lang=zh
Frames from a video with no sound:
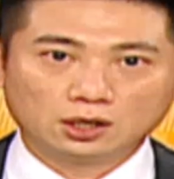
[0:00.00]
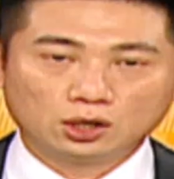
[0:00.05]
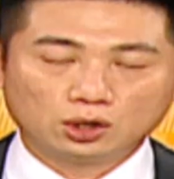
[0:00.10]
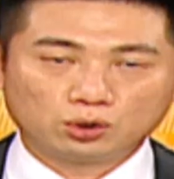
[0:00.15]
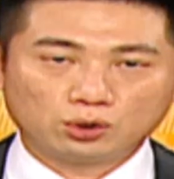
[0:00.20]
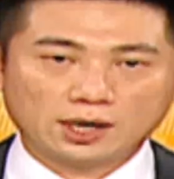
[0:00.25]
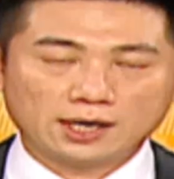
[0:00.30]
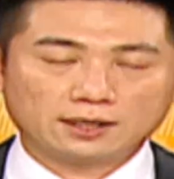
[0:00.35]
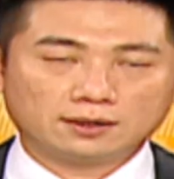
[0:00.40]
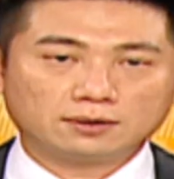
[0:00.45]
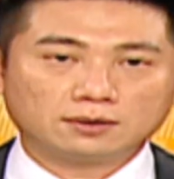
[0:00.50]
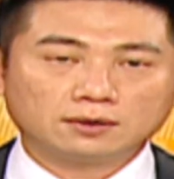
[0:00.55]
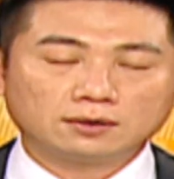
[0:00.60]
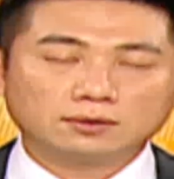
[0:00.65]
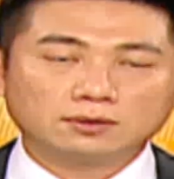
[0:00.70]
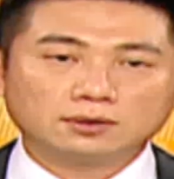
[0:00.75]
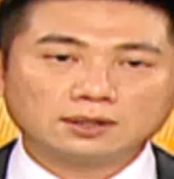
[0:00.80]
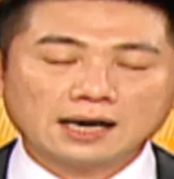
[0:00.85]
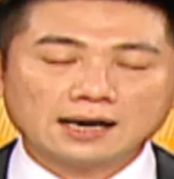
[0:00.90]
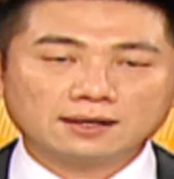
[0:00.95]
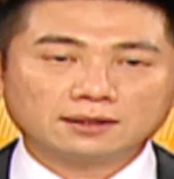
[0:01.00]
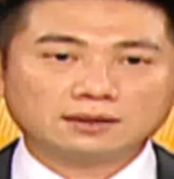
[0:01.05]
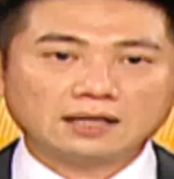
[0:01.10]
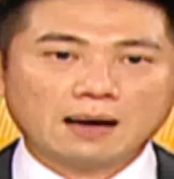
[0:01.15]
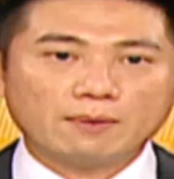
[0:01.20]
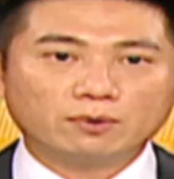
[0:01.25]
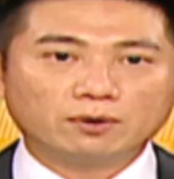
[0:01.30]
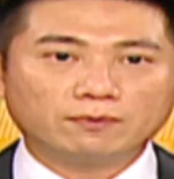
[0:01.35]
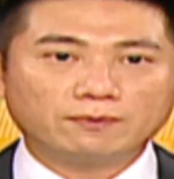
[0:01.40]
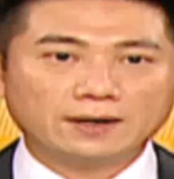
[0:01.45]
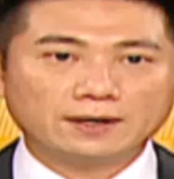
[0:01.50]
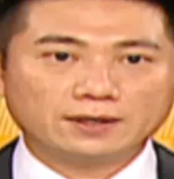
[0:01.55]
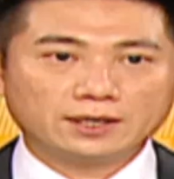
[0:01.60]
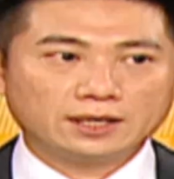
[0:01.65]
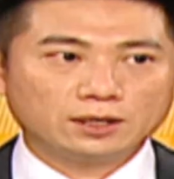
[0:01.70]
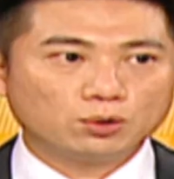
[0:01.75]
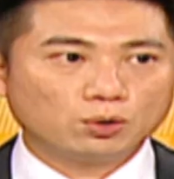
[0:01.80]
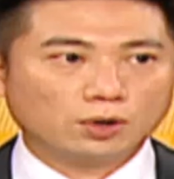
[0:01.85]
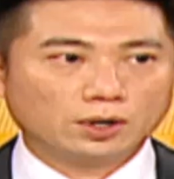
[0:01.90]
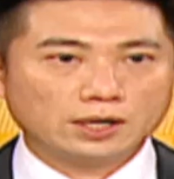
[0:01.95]
所以当然大部分你
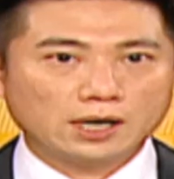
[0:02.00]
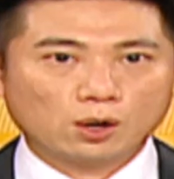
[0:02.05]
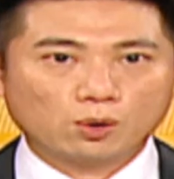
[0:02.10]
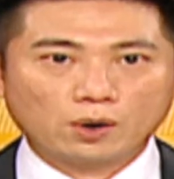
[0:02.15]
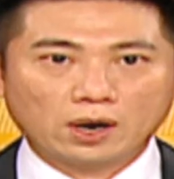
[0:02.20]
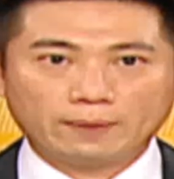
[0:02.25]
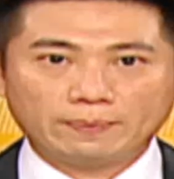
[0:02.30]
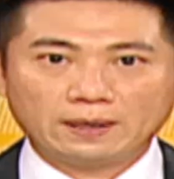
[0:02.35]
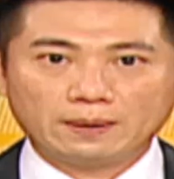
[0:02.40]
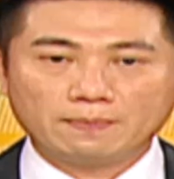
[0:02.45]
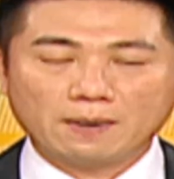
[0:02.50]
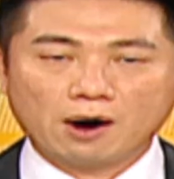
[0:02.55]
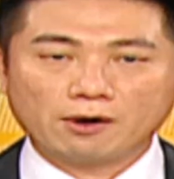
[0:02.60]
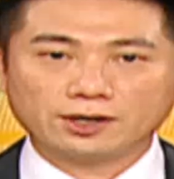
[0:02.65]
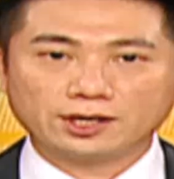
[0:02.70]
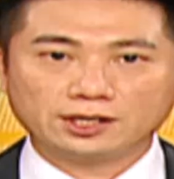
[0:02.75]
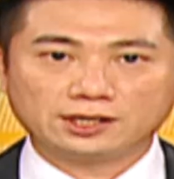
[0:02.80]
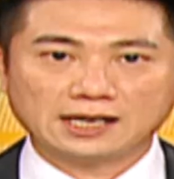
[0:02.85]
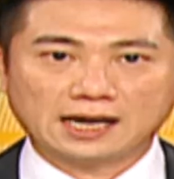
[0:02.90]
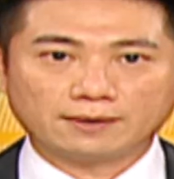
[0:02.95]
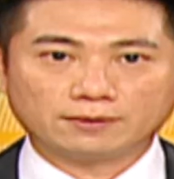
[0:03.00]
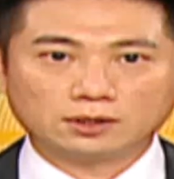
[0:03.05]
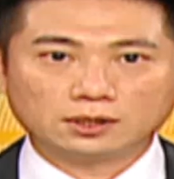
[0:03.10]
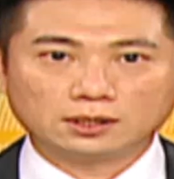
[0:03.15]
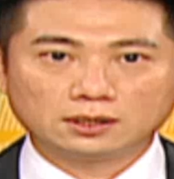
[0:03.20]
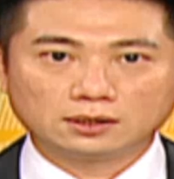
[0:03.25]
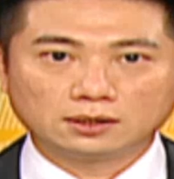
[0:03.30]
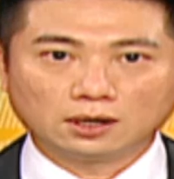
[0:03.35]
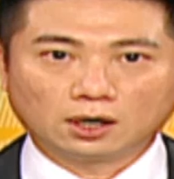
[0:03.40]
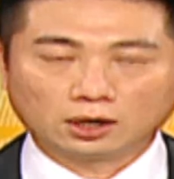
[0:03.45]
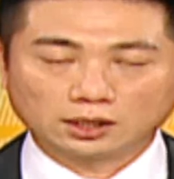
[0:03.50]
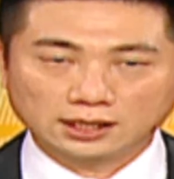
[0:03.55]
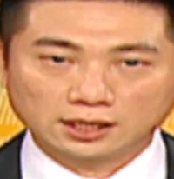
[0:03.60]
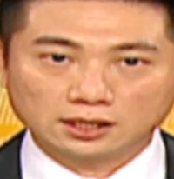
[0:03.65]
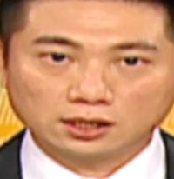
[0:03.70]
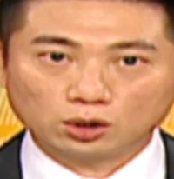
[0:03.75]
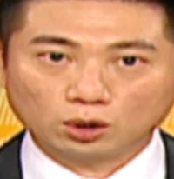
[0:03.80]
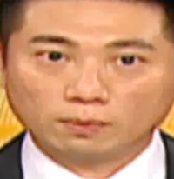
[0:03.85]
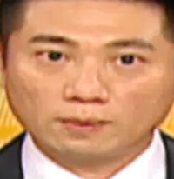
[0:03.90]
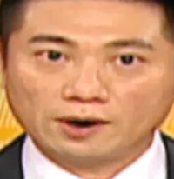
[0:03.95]
如果要规避贸易战。哦，甚
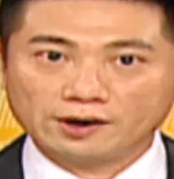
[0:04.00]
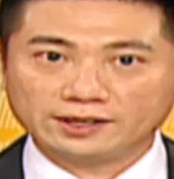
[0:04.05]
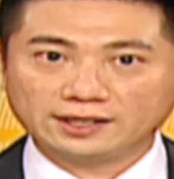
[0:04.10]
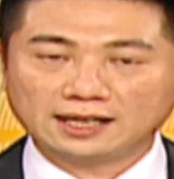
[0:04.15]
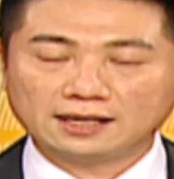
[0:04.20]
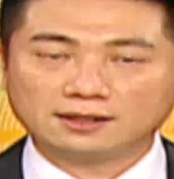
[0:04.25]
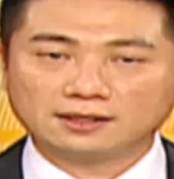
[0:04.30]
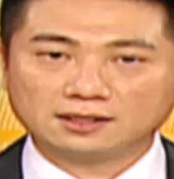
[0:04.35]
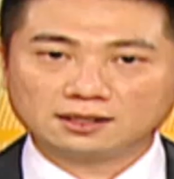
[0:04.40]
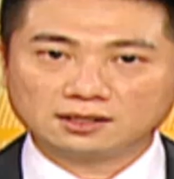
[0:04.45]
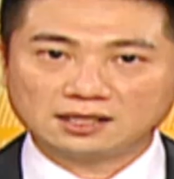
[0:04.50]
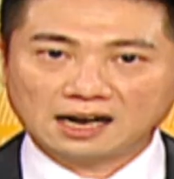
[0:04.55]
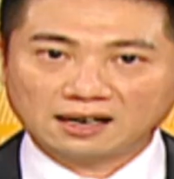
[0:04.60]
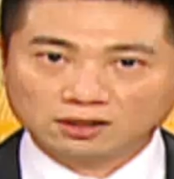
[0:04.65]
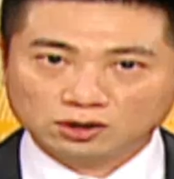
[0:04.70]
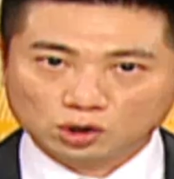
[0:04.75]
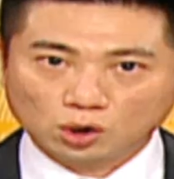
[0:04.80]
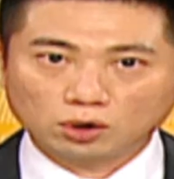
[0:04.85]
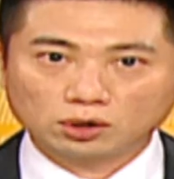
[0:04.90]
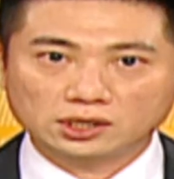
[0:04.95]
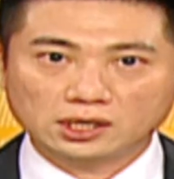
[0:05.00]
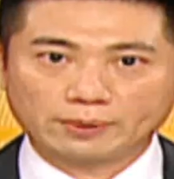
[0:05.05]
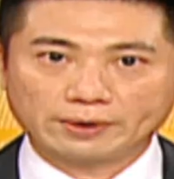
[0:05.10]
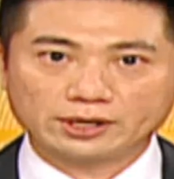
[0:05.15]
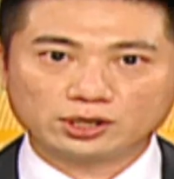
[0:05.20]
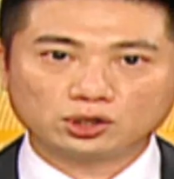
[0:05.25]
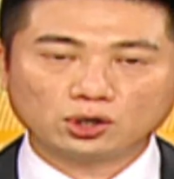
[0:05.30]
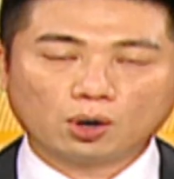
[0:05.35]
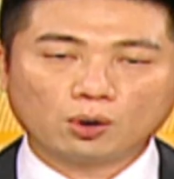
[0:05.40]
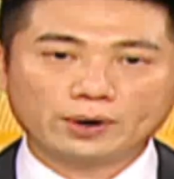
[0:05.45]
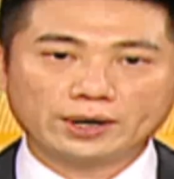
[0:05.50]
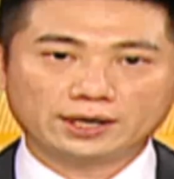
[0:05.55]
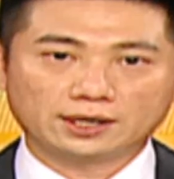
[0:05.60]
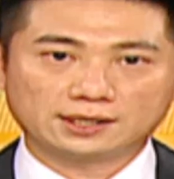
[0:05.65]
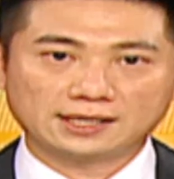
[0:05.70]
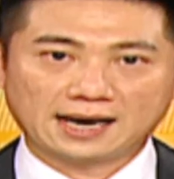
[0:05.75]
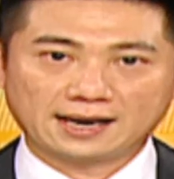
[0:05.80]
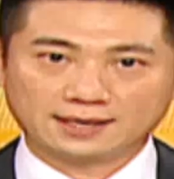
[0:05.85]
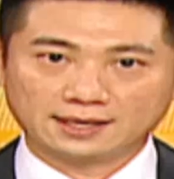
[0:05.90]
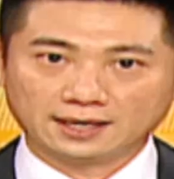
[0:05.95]
至从贸易战当中成为受惠的
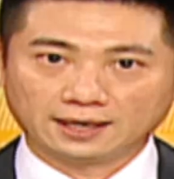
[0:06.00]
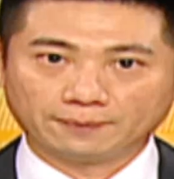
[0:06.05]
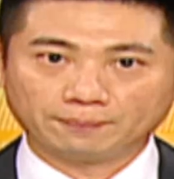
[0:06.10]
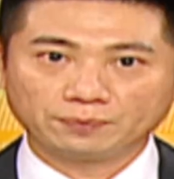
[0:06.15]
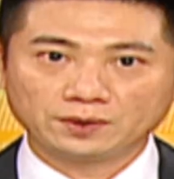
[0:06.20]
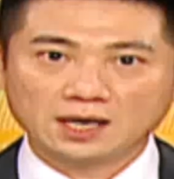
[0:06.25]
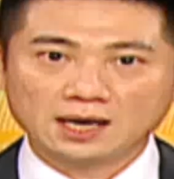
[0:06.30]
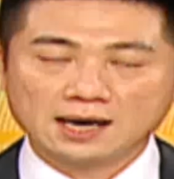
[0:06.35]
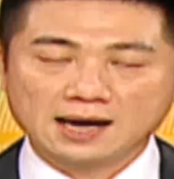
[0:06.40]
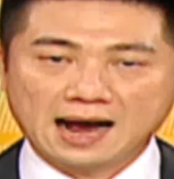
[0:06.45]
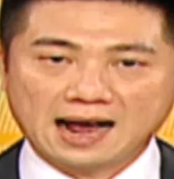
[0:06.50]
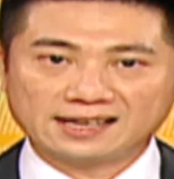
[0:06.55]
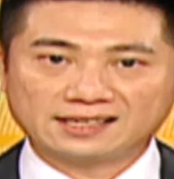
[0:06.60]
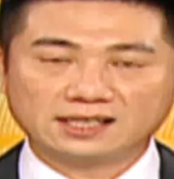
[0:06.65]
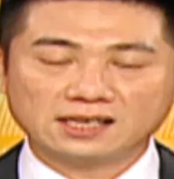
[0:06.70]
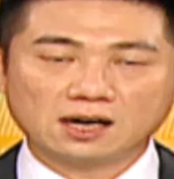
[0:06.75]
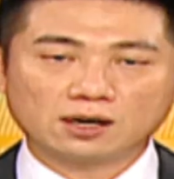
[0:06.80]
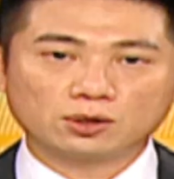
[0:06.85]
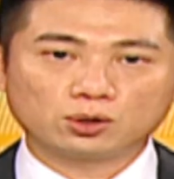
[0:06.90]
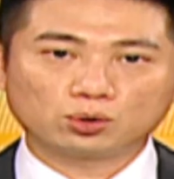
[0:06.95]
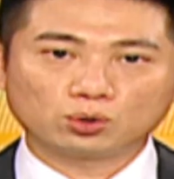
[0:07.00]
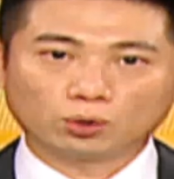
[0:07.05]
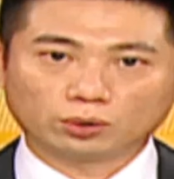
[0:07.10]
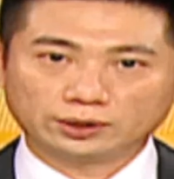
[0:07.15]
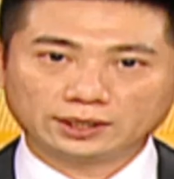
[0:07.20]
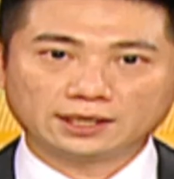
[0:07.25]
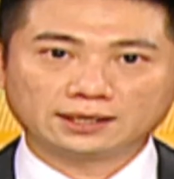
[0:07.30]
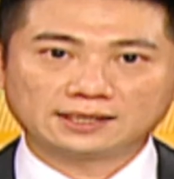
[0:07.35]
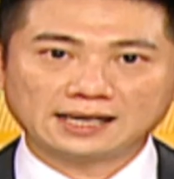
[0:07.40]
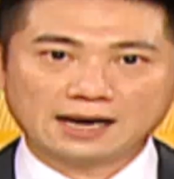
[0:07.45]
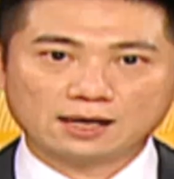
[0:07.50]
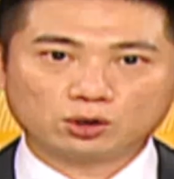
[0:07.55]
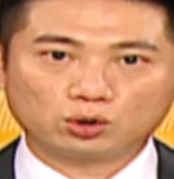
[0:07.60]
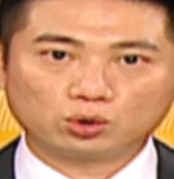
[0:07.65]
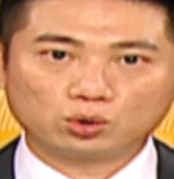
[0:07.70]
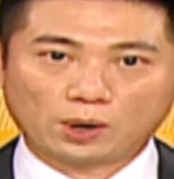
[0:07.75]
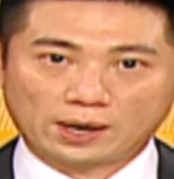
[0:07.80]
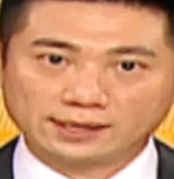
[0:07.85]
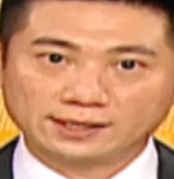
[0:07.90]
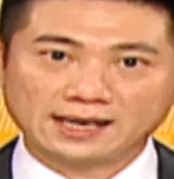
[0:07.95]
产业，还是要锁定在
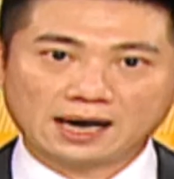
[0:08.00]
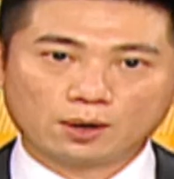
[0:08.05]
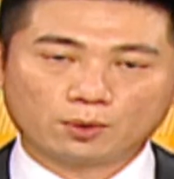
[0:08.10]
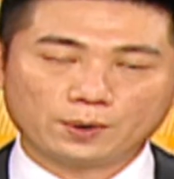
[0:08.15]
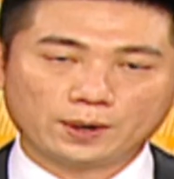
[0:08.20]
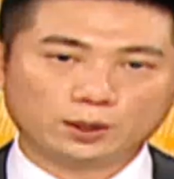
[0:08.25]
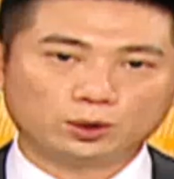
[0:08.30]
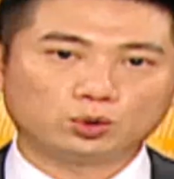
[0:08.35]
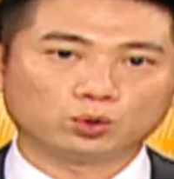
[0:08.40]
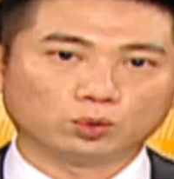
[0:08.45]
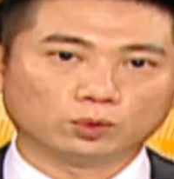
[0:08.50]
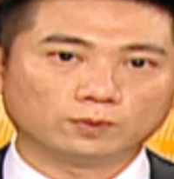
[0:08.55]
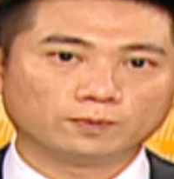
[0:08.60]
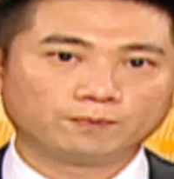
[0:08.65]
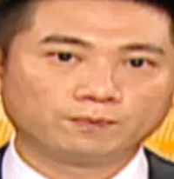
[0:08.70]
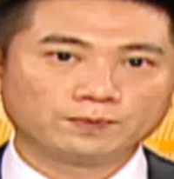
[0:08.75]
船产为主。